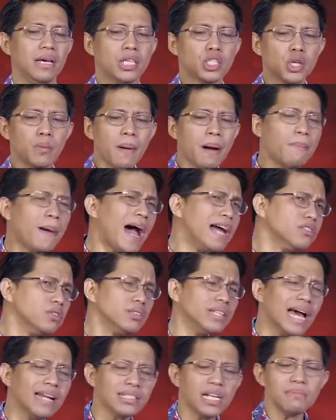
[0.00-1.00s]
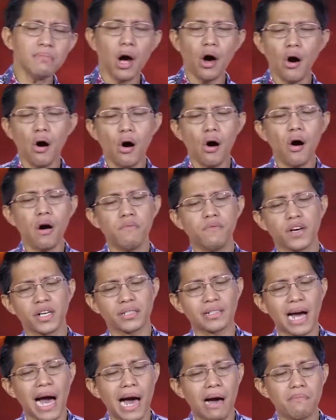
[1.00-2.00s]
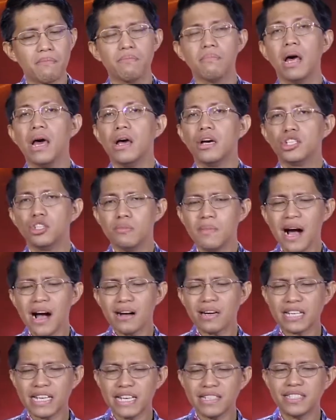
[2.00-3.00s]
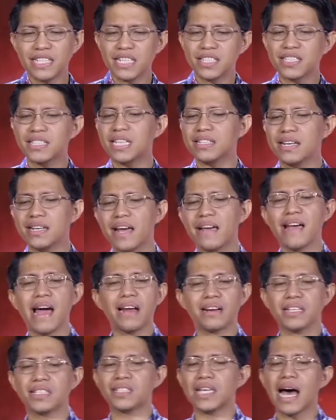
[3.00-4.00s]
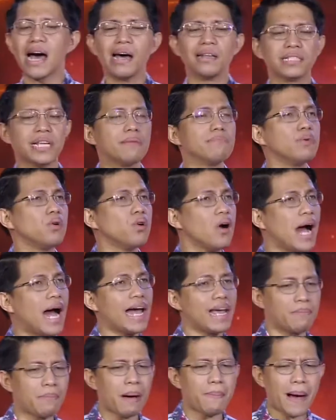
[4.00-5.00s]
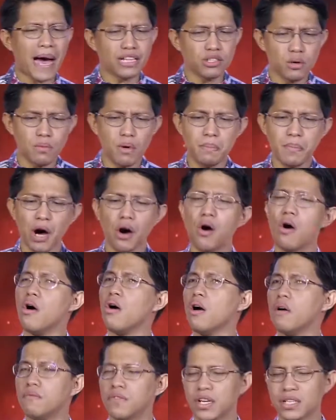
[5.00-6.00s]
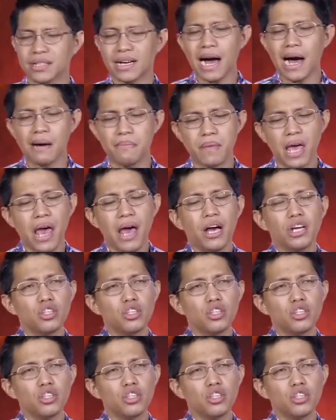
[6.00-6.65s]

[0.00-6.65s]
So paano natin ma-overcome yung mga krisis na nangyayari sa ating buhay? Paano mo ma-overcome?